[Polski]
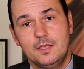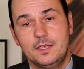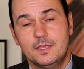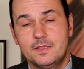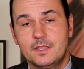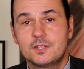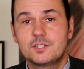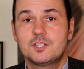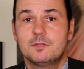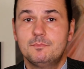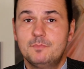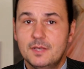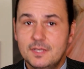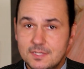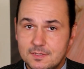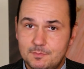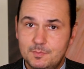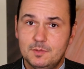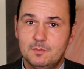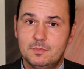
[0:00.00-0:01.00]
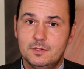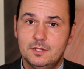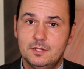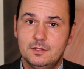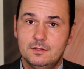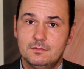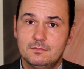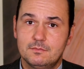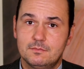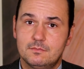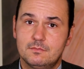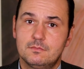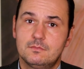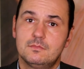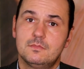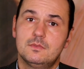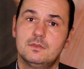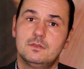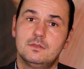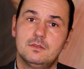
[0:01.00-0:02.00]
Jednakże bez Biblii
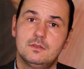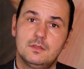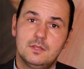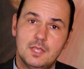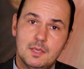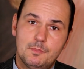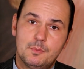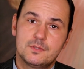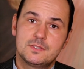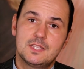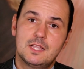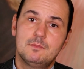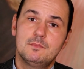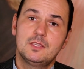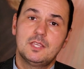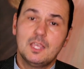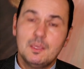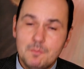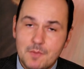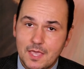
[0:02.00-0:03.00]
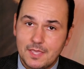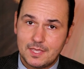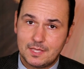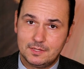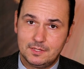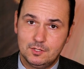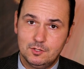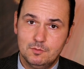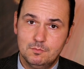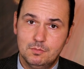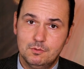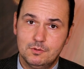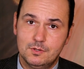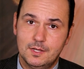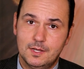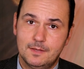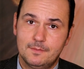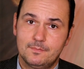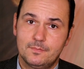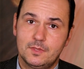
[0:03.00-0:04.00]
nie poznamy imienia tego
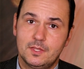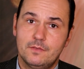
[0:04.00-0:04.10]
Boga,